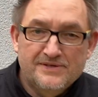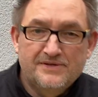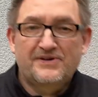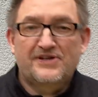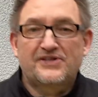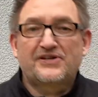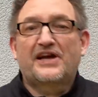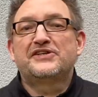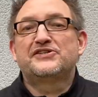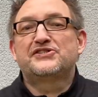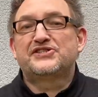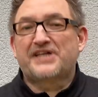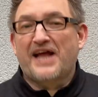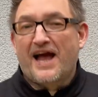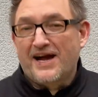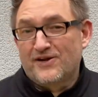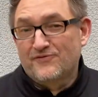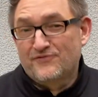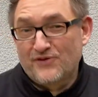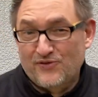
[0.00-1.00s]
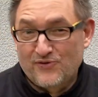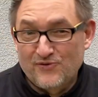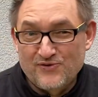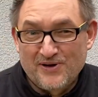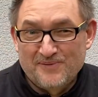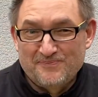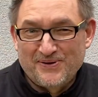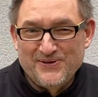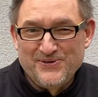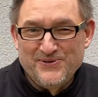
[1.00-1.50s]
Wahrscheinlich Tage
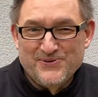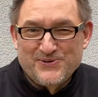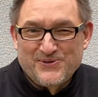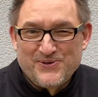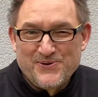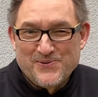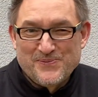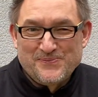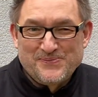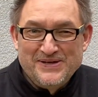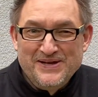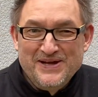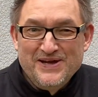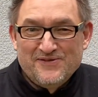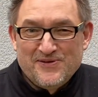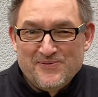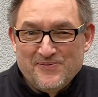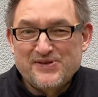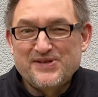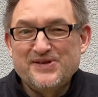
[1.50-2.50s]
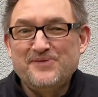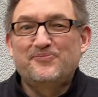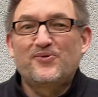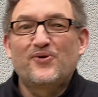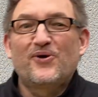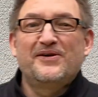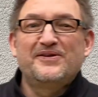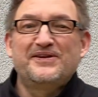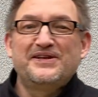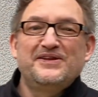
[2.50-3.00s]
verzögert bei YouTube. Wir müssen die,
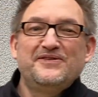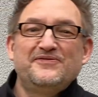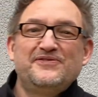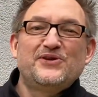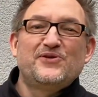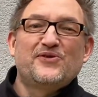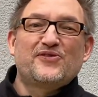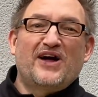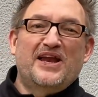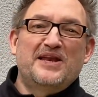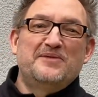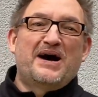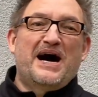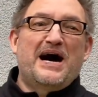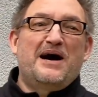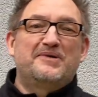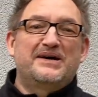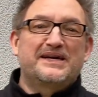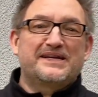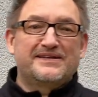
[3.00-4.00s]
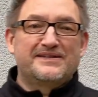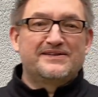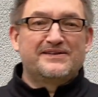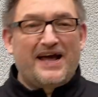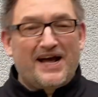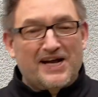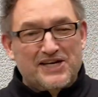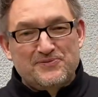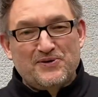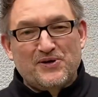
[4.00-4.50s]
die Videos alle bearbeiten.
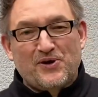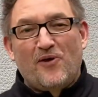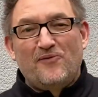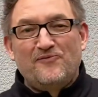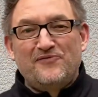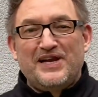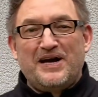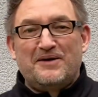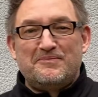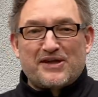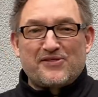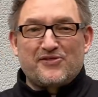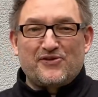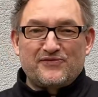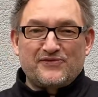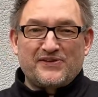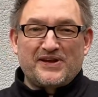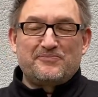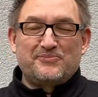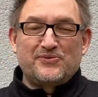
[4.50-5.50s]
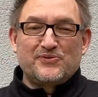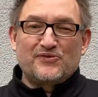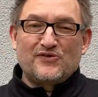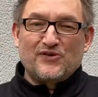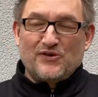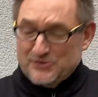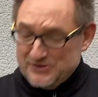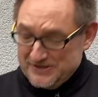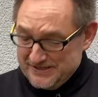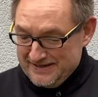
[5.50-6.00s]
Herzlich willkommen wieder bei
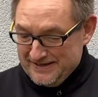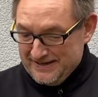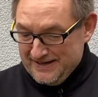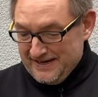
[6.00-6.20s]
Software.zone.